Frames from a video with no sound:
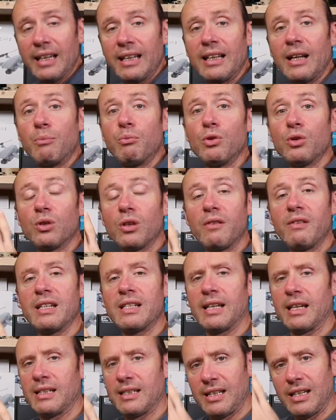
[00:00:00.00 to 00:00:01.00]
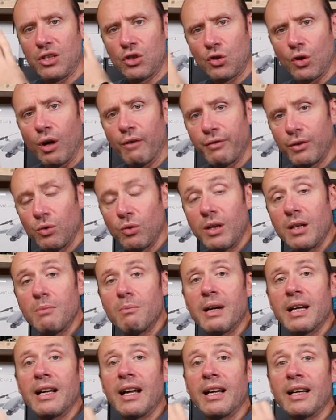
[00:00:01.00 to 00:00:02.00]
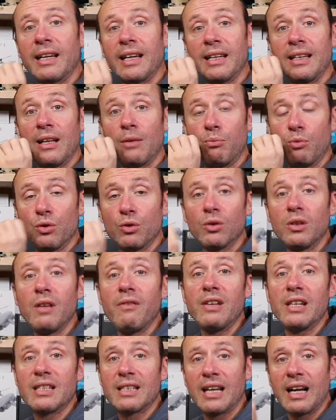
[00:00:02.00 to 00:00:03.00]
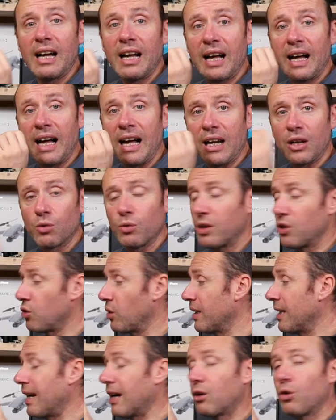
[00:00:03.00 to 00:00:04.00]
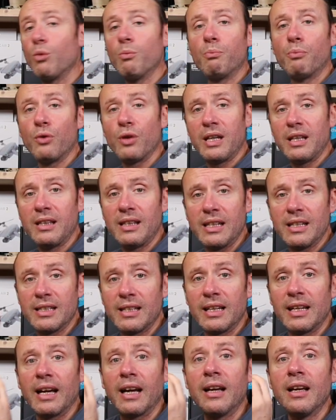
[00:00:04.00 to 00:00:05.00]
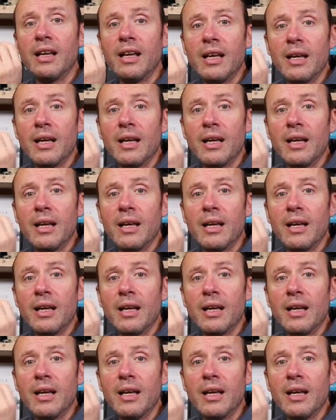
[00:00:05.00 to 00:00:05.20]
dal punto di vista sì software ma anche dal punto di vista hardware cioè della componentistica